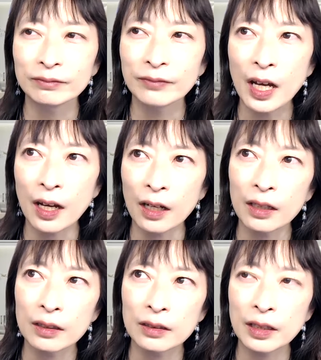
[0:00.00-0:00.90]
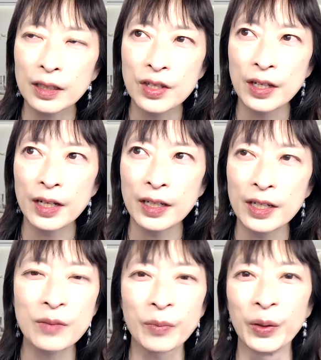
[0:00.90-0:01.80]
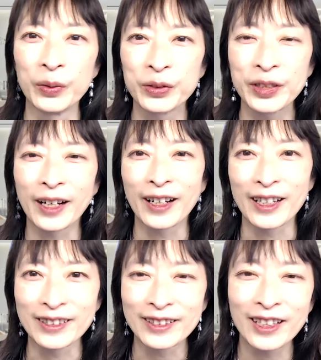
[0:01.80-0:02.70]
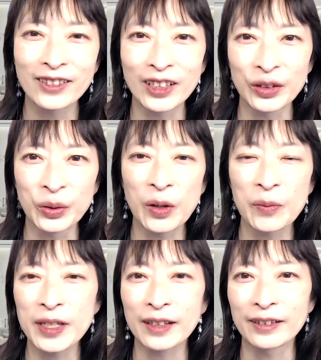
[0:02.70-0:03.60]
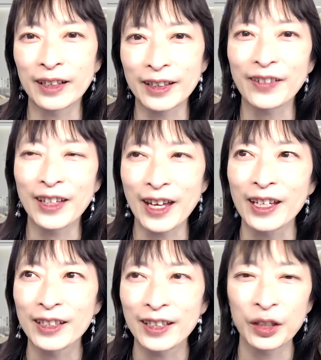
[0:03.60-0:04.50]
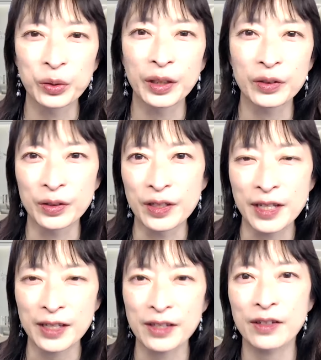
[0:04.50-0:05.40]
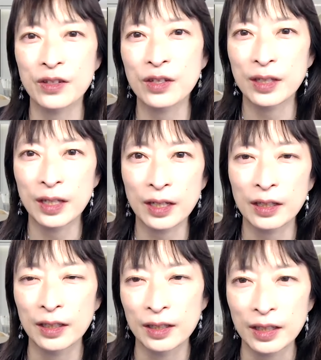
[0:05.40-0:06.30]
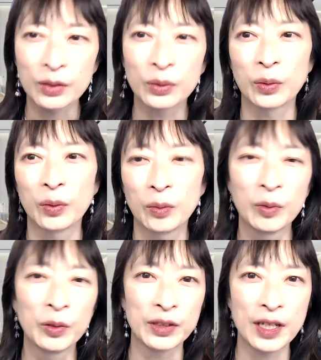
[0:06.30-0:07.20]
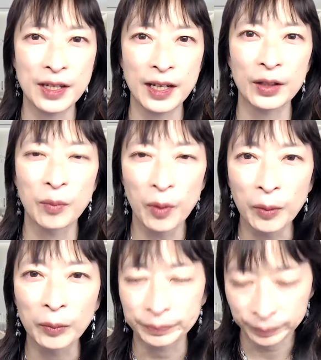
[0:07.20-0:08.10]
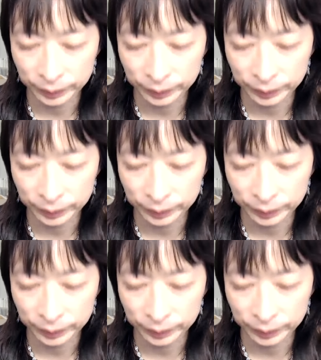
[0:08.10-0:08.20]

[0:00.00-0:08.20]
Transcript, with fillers: まあ、私がいつも普段から言ってるような動画を見てる方はね、なんとなく察しはついていると思うんですけれども、